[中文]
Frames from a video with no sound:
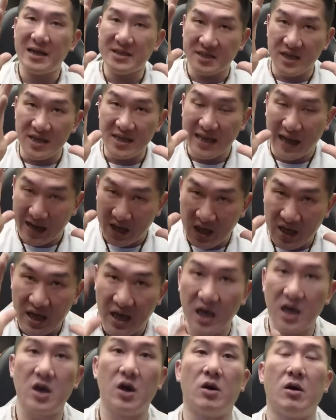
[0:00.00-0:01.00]
真打的
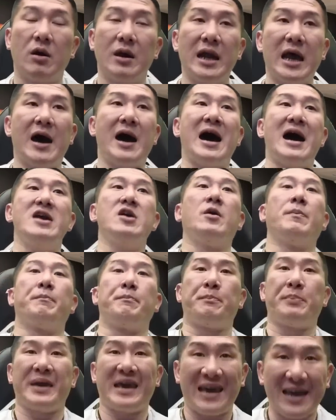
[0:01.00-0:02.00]
也有，那还有
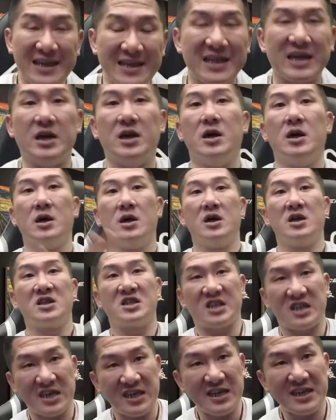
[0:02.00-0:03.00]
别的
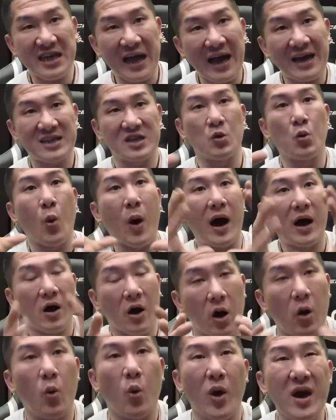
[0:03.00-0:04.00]
其他的网
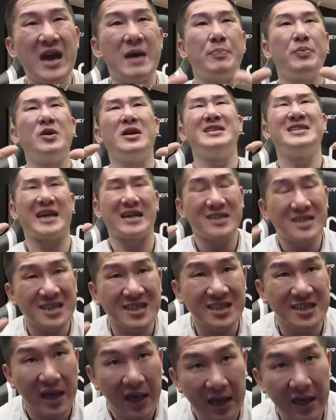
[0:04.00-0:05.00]
红，我也不能讲是
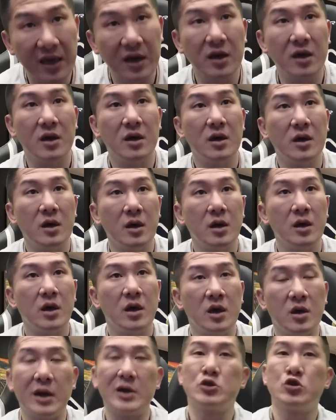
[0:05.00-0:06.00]
谁。
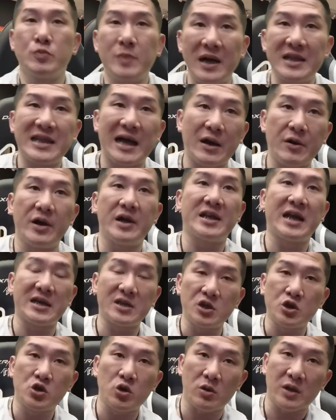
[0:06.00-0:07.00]
因为主办单位他
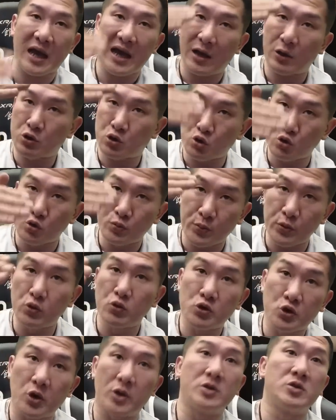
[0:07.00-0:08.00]
是说他要逐步
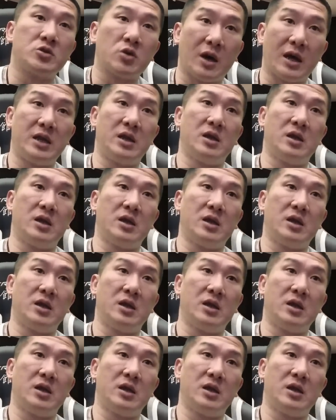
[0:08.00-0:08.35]
宣传，